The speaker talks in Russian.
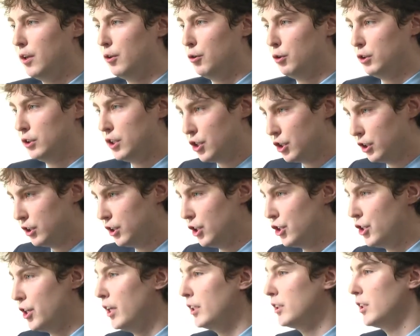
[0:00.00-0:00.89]
То есть даже
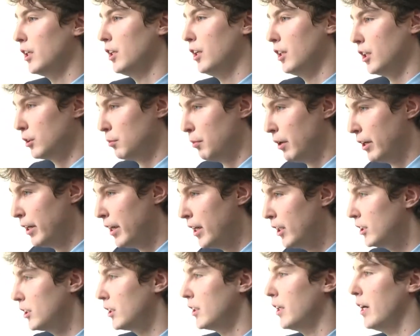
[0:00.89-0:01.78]
сейчас они нас
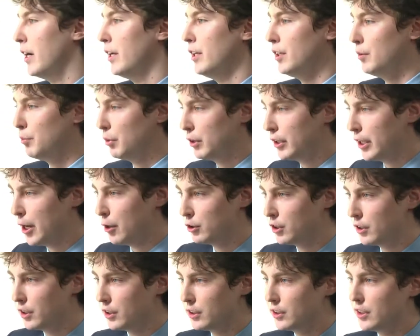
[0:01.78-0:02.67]
боятся, они
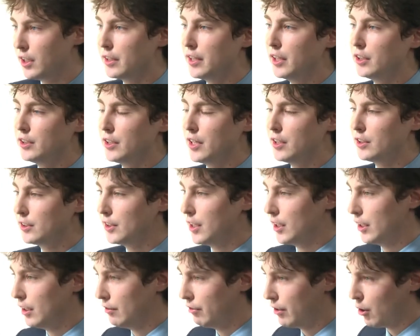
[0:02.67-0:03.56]
пытаются нас согнать как
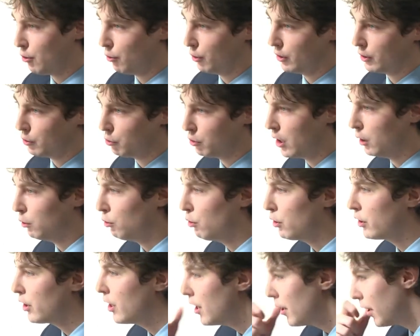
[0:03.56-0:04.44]
стадо в какой-то
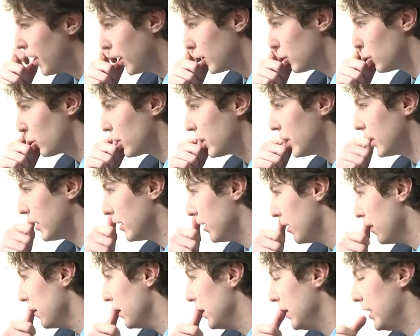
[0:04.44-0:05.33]
уголок, который
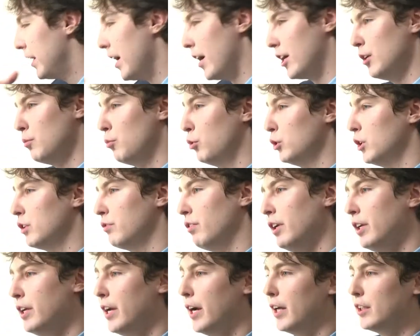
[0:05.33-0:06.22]
никак не будет
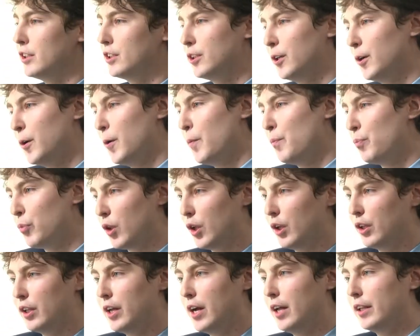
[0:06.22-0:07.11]
влиять
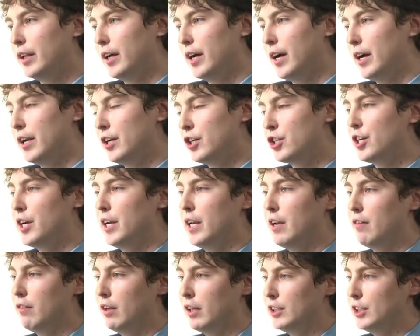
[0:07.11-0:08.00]
да, на
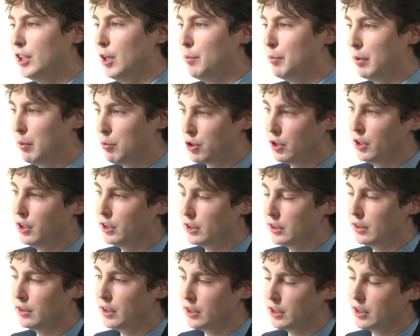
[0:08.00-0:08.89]
решение властей, потому что они
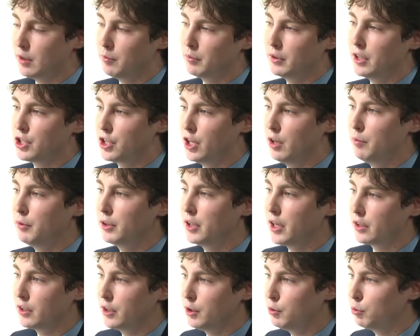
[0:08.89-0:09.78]
нас там даже
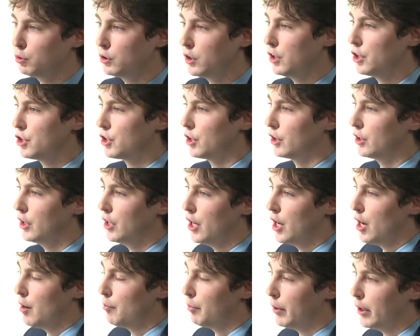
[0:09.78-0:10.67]
элементарно не услышат.
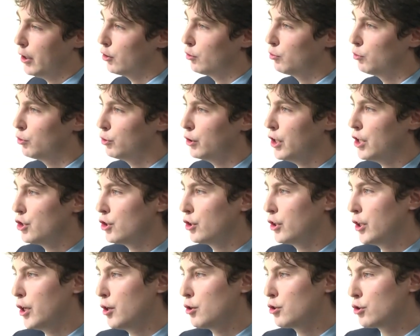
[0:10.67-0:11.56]
Поэтому я
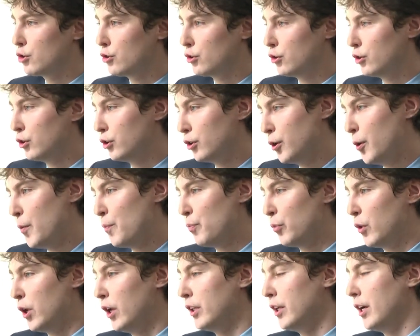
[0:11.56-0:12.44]
считаю, что
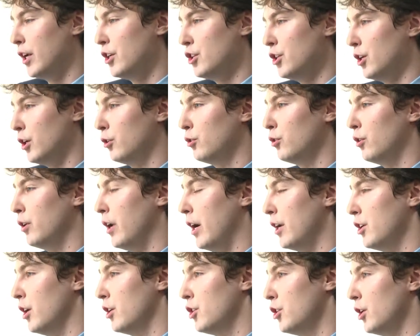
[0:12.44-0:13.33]
это очередной,
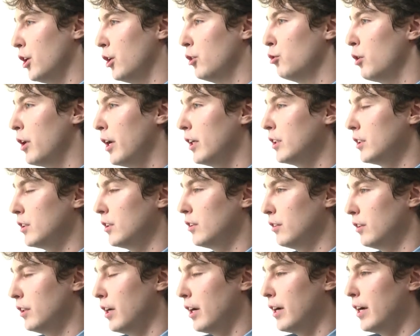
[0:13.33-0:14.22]
очередной раз
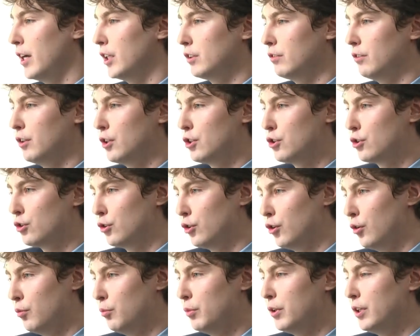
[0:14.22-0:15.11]
доказывает,
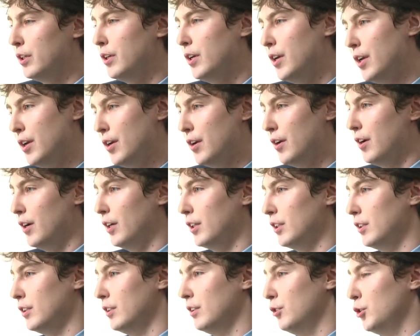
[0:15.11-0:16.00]
что мы
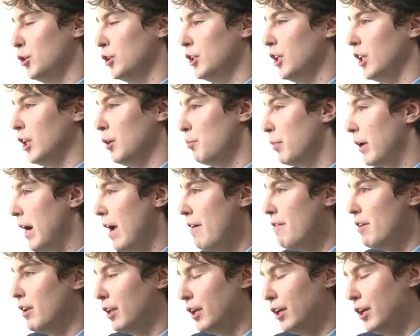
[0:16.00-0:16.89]
э, все делаем
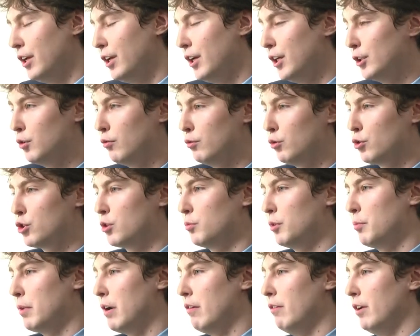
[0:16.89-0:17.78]
правильно и идем в
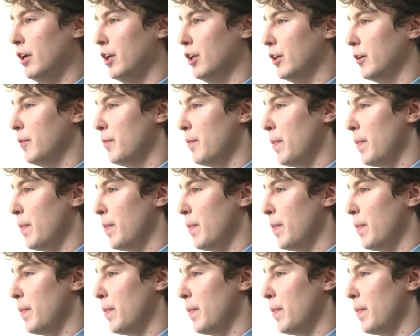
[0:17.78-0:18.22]
нужном направлении.